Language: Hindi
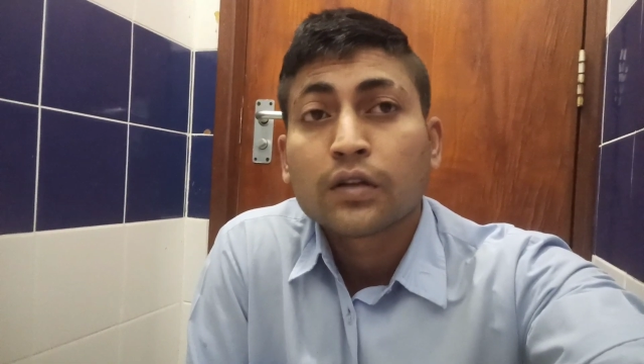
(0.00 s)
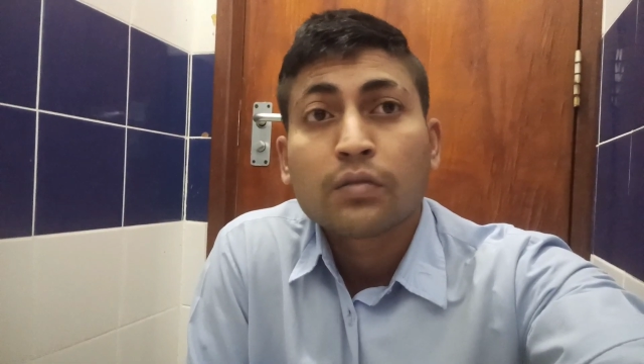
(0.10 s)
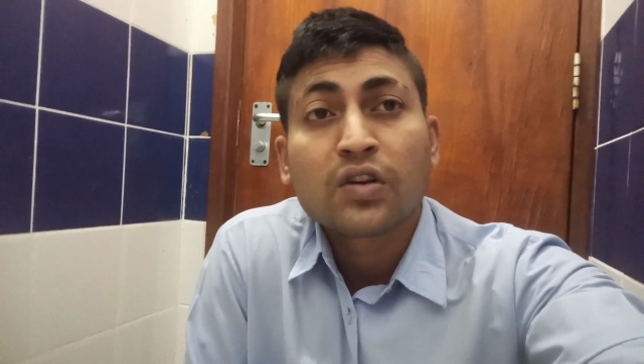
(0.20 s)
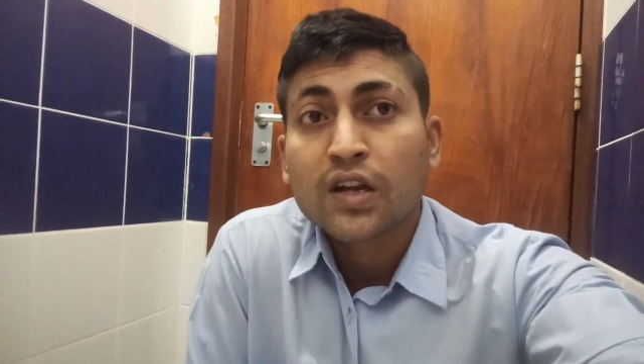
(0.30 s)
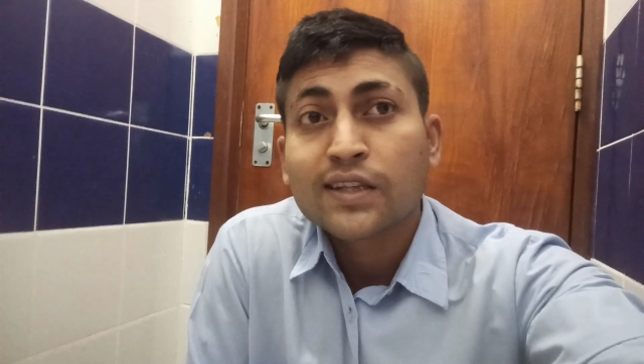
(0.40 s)

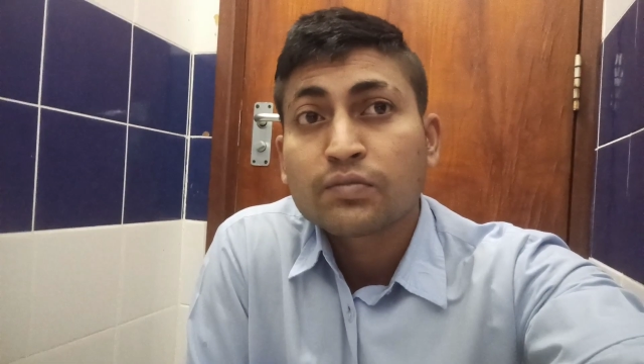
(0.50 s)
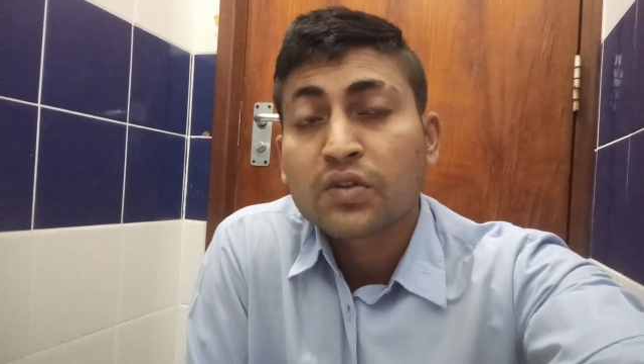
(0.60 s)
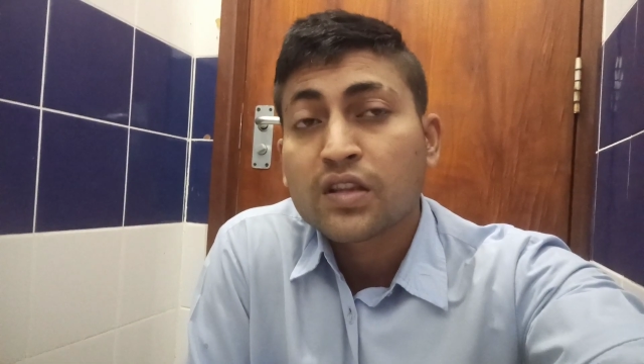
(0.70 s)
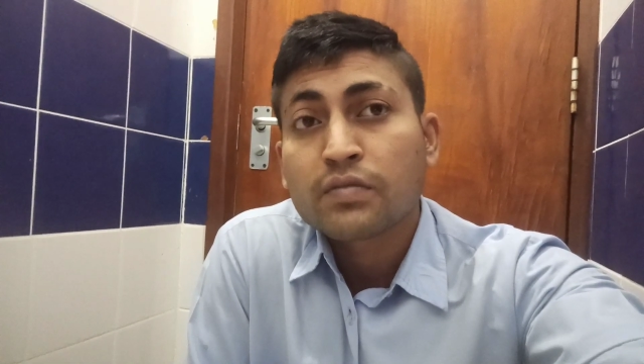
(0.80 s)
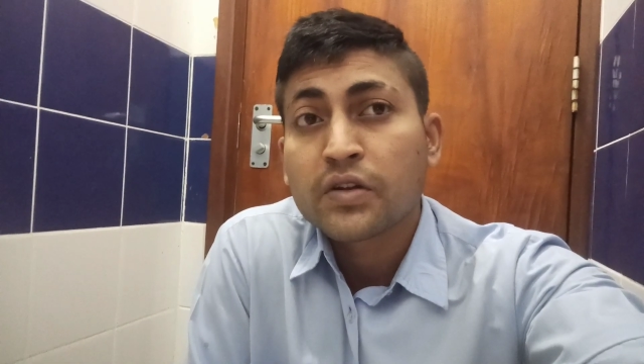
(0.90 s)
अरे बोला ना आज
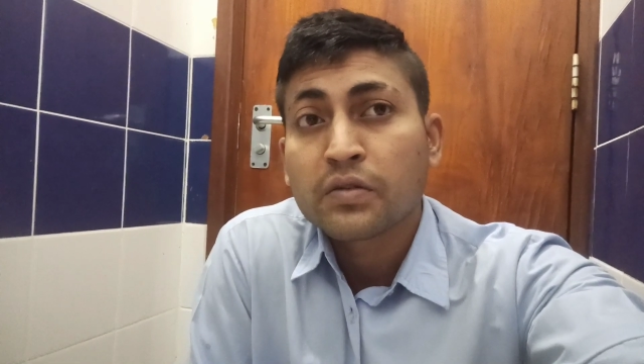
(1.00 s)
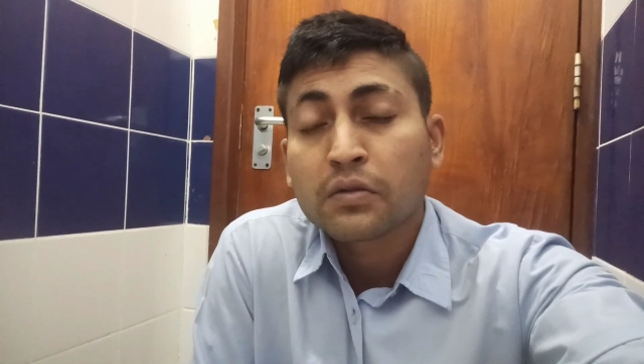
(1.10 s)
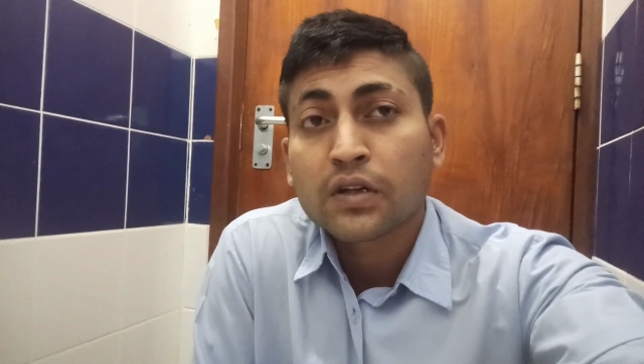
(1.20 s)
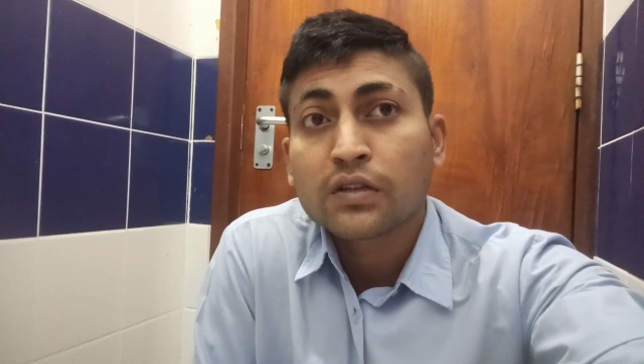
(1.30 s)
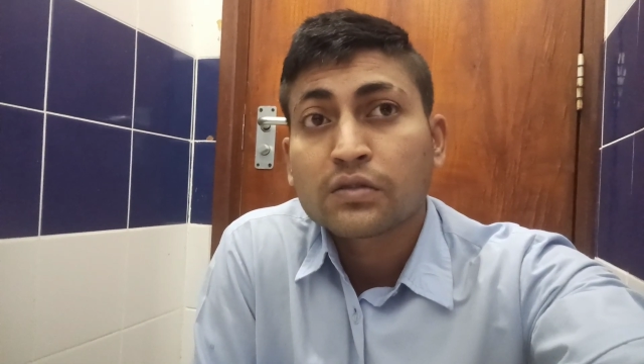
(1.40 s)
पूरा दिन वीडियो
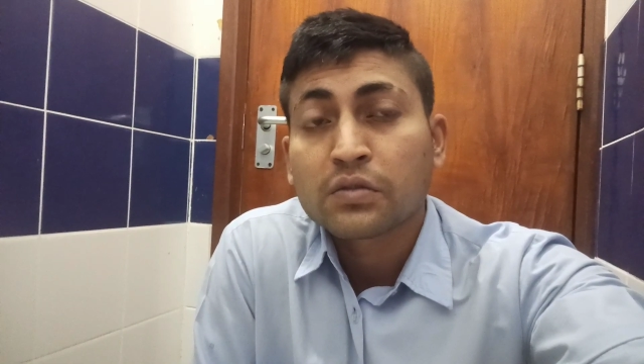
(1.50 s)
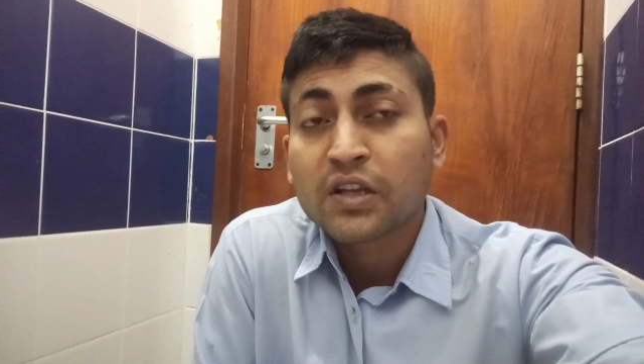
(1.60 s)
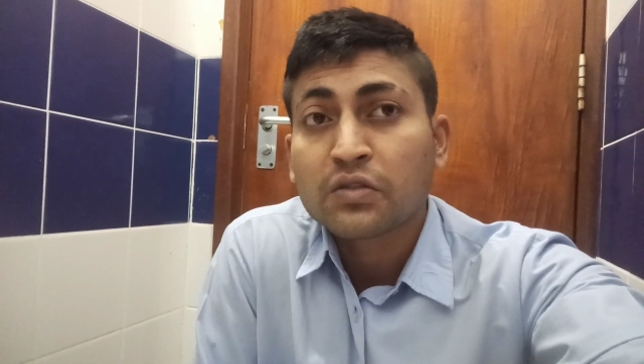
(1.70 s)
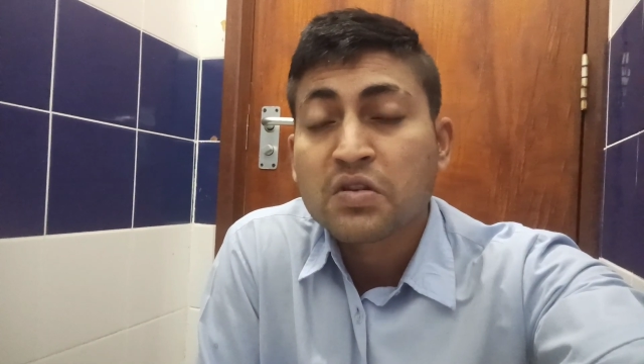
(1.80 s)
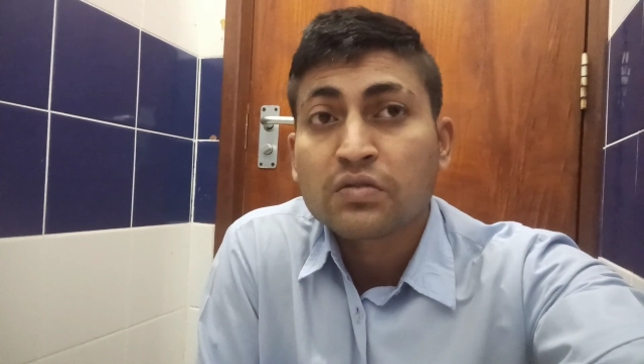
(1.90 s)
बनाऊंगा तो
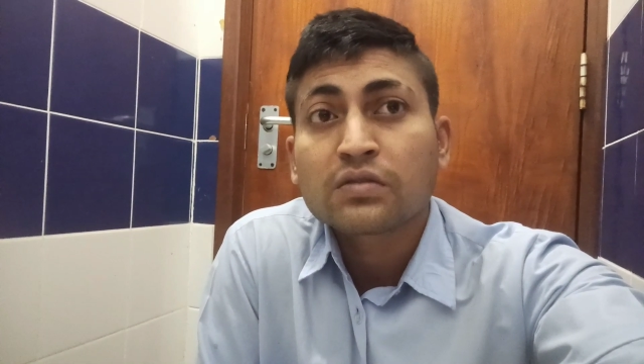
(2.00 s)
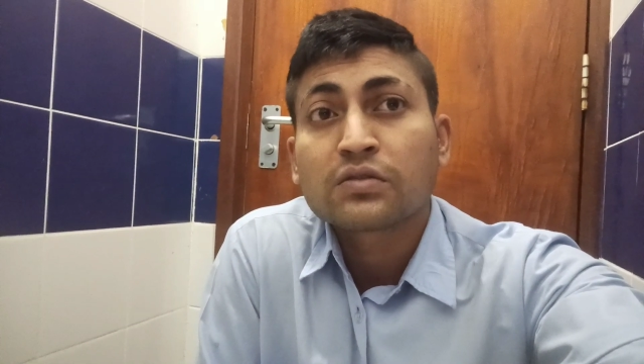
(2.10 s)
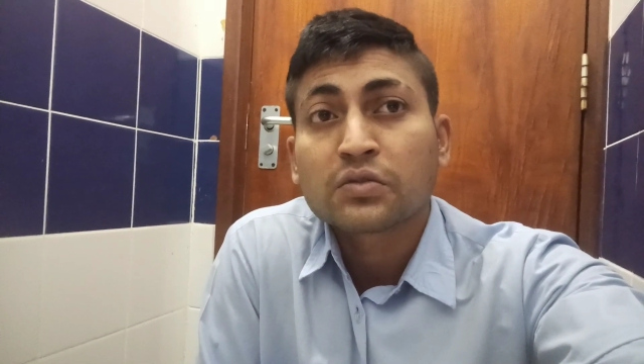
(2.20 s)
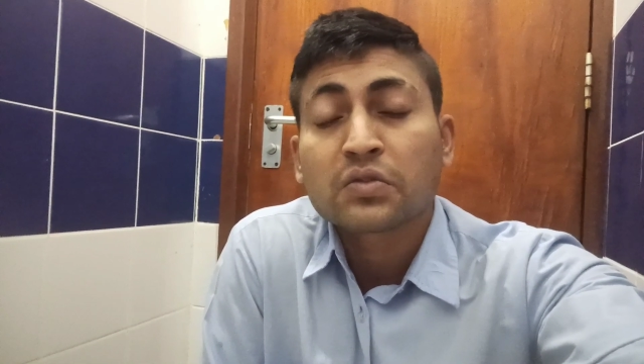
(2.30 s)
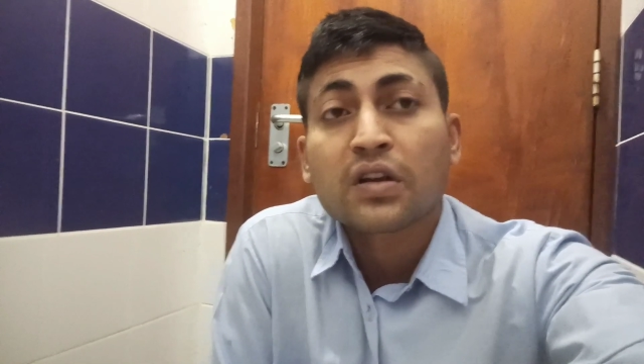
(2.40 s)
बाथरूम में हूँ
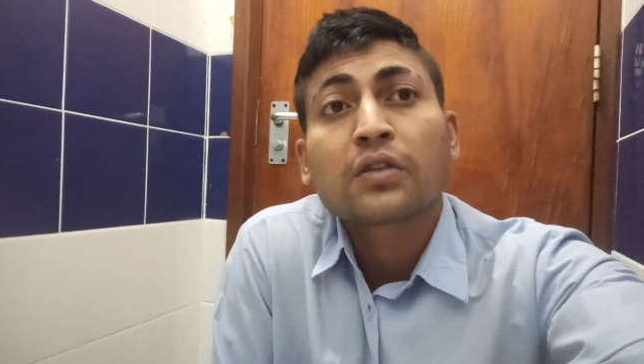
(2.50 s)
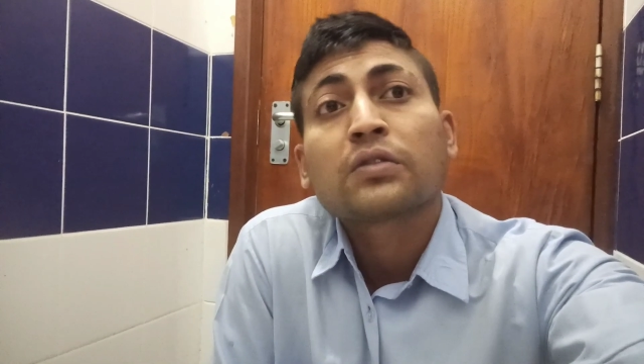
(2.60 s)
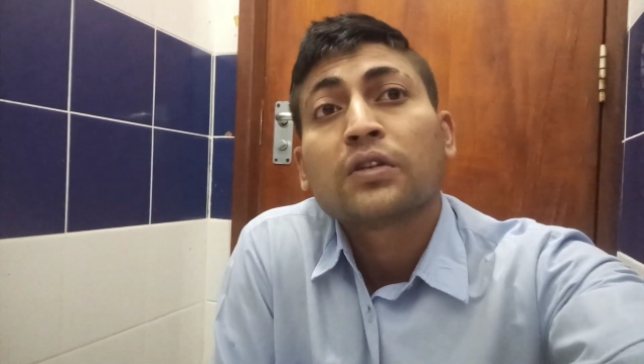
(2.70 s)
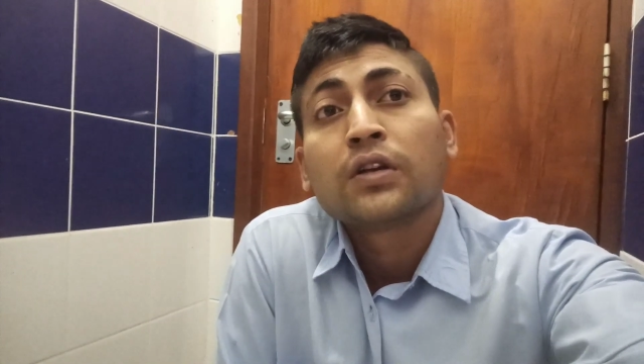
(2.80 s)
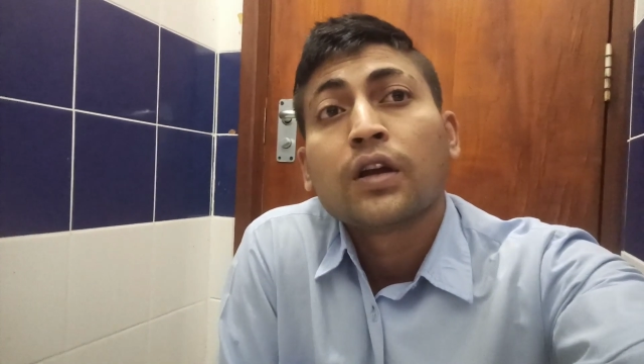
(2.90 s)
सुसु कर रहा हूँ